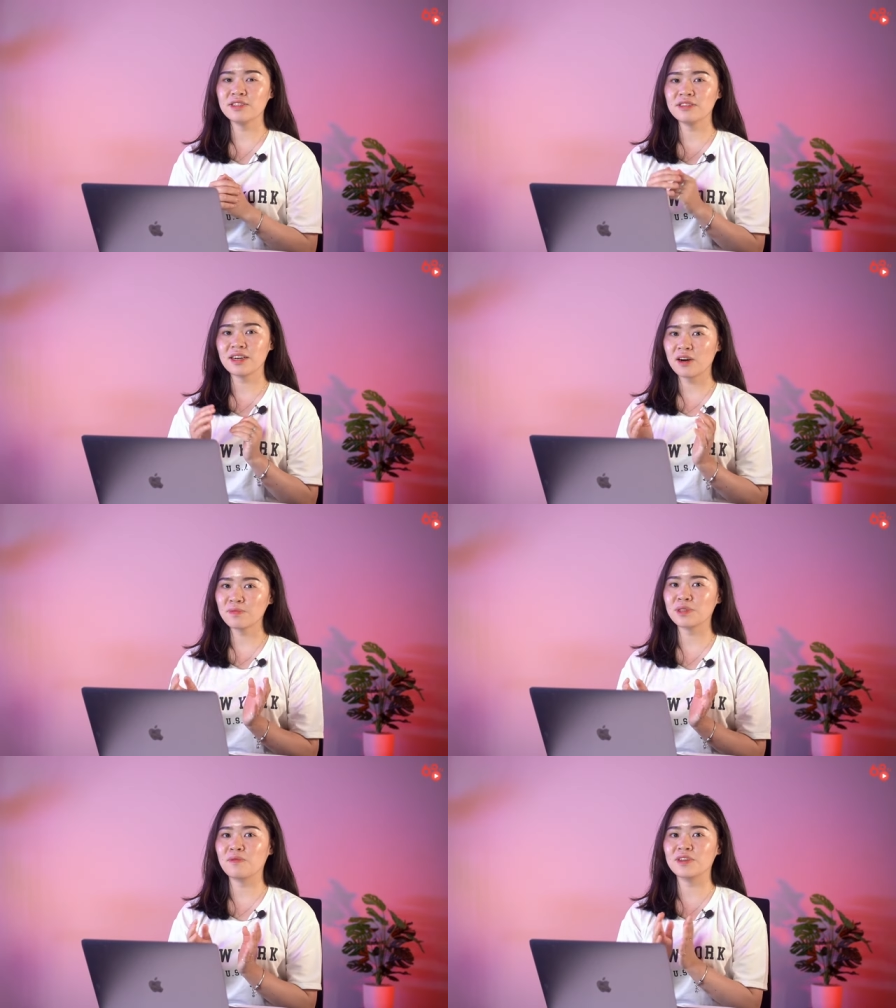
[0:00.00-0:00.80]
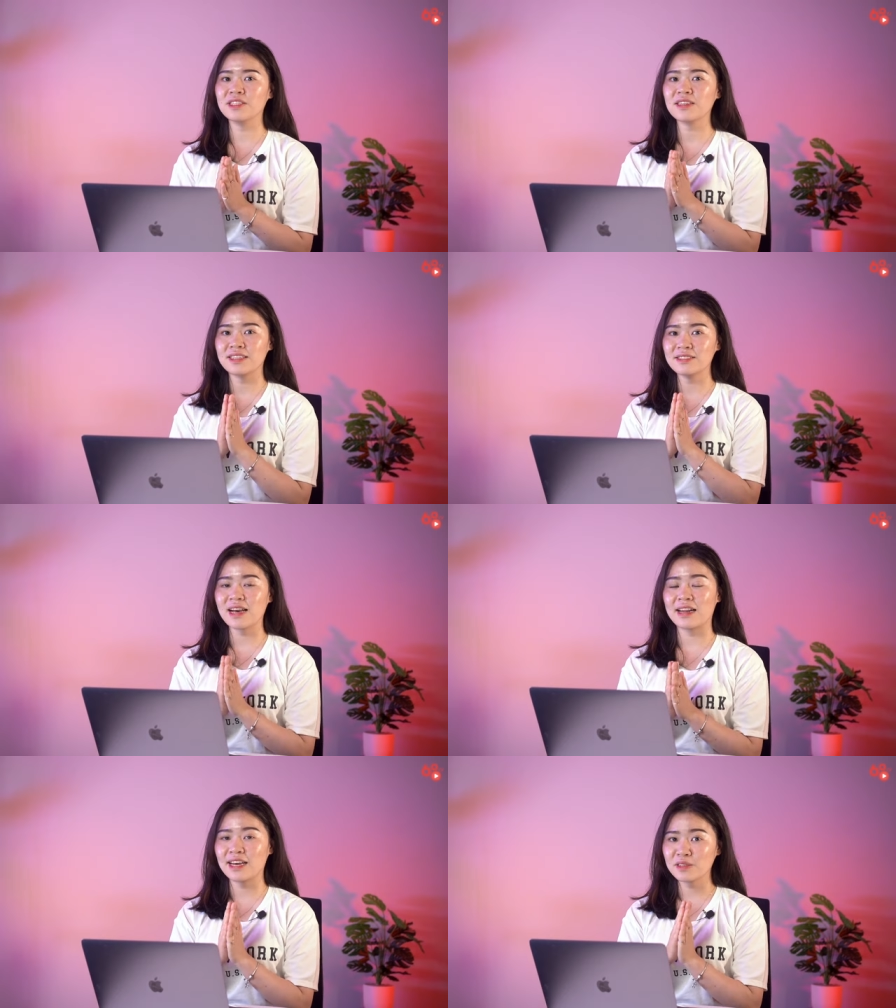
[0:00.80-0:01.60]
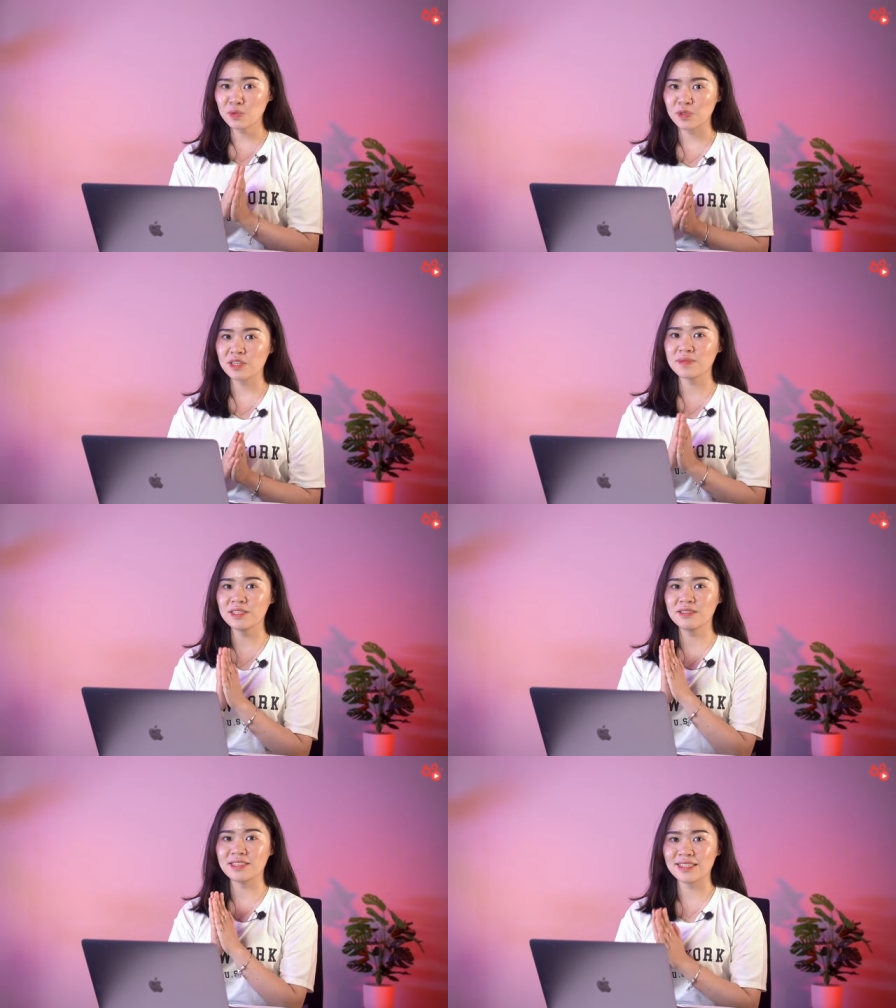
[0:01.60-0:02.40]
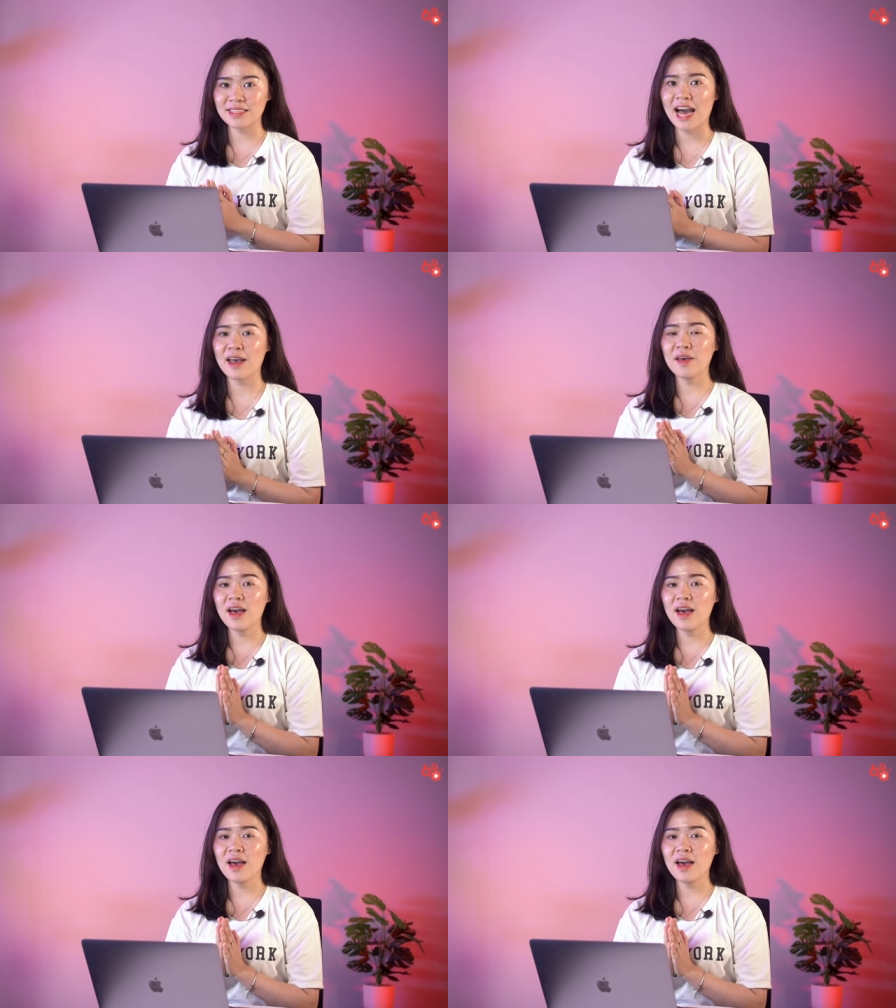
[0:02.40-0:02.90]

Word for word: chứ không giống với những cái dự án an sủi trong thị trường hiện tại.